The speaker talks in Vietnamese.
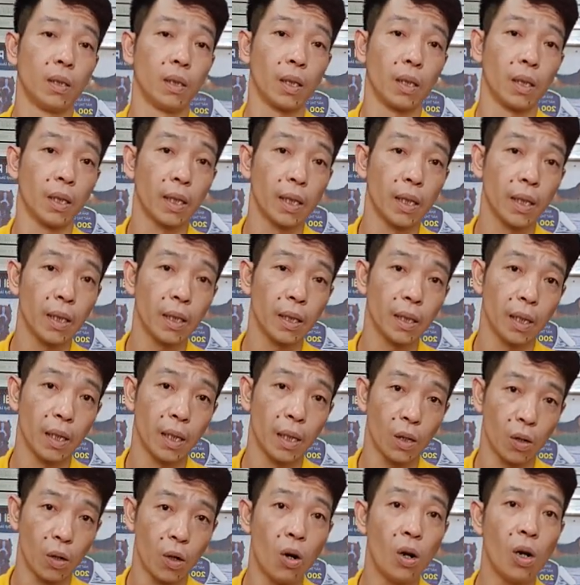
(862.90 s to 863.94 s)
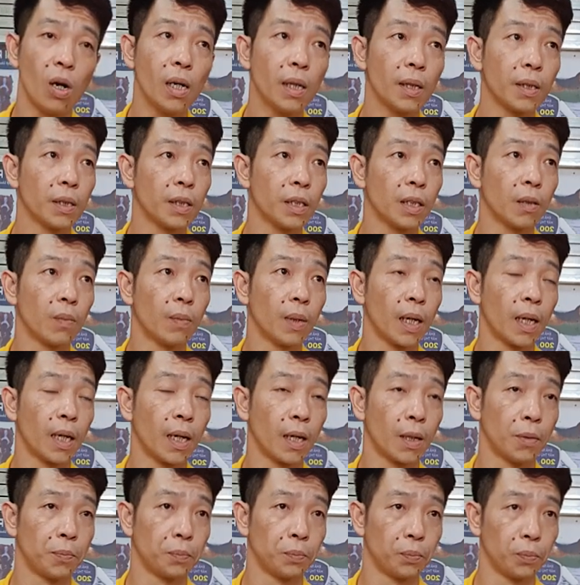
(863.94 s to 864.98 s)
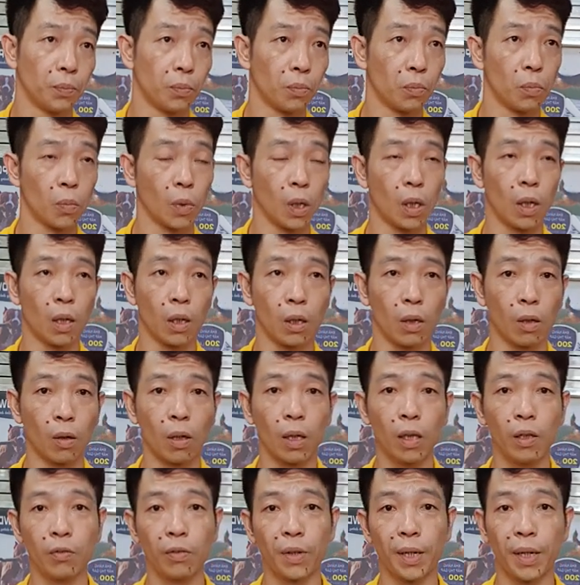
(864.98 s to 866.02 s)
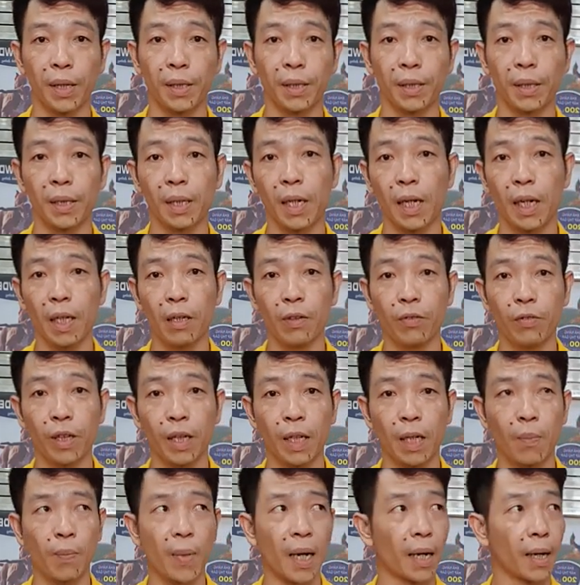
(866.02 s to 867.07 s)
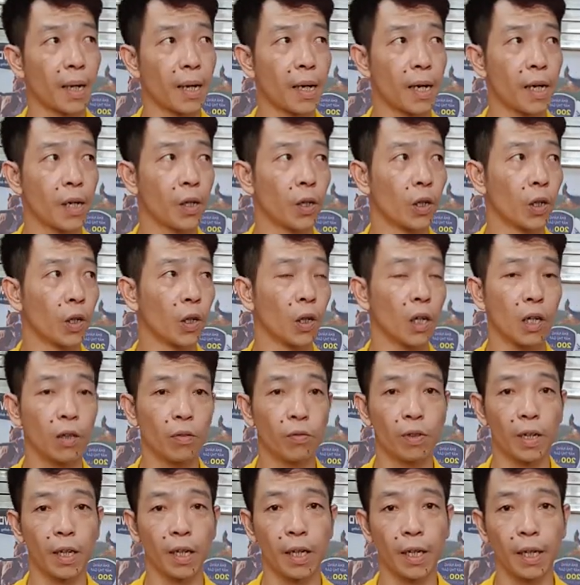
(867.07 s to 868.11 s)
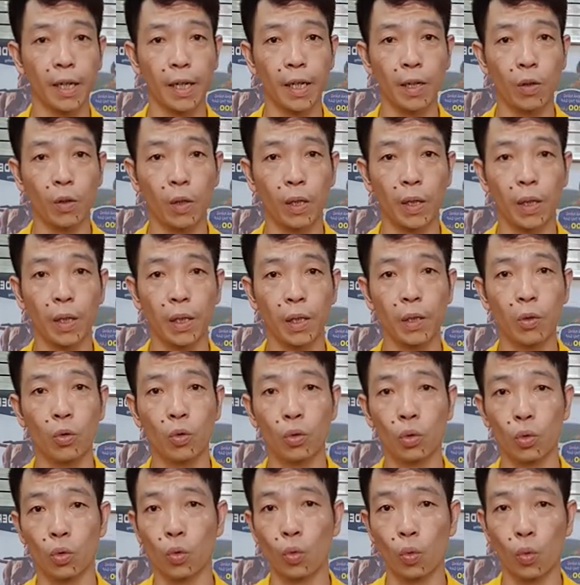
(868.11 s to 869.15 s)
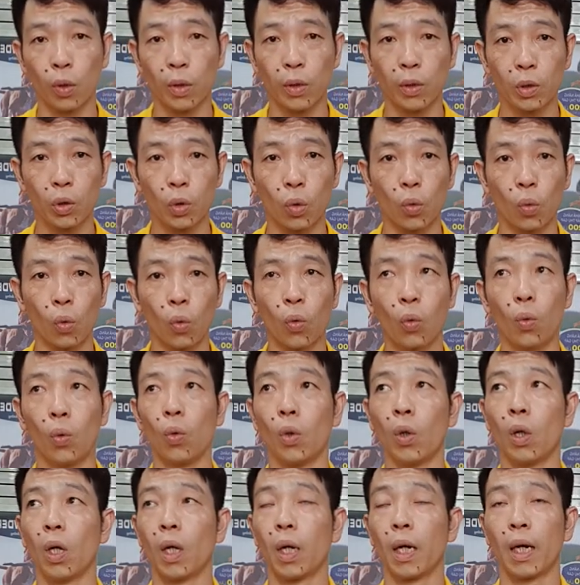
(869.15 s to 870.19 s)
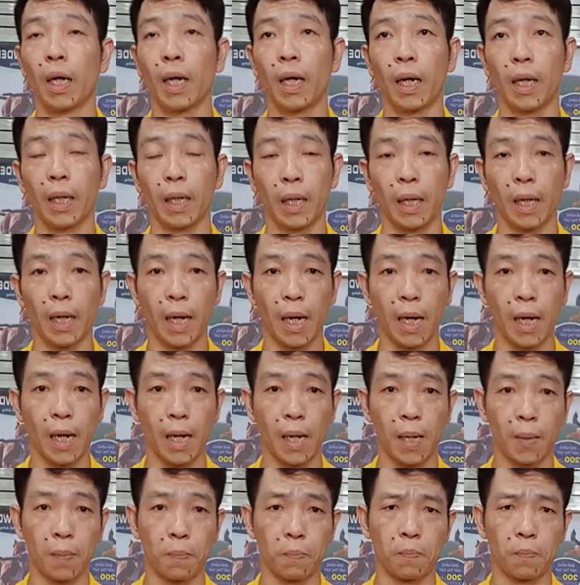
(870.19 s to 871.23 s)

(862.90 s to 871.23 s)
Thì cái đấy thì là có, nhưng mà uh, nói về những cái về cái bản năng của nó, về cái gọi là yêu chủ, quấn chủ, hay là